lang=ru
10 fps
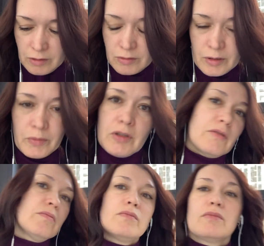ко
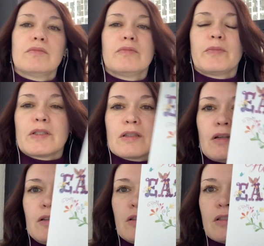мне
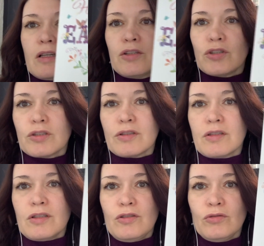пасхальный зайчик
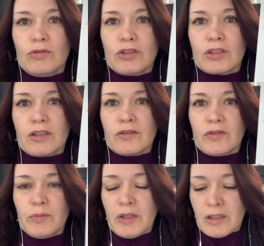из Соединенных
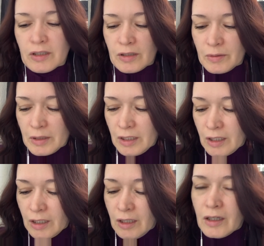Штатов Америки
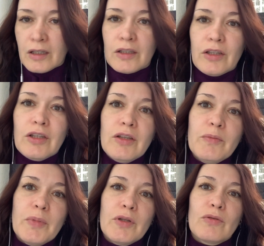
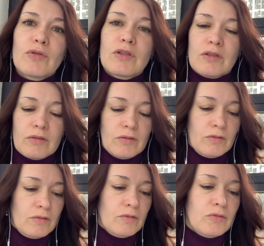и принес э,
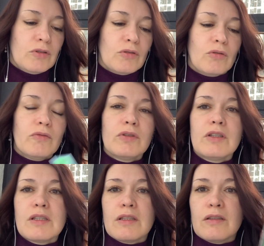вот такой вот
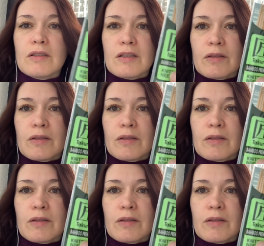гостинец.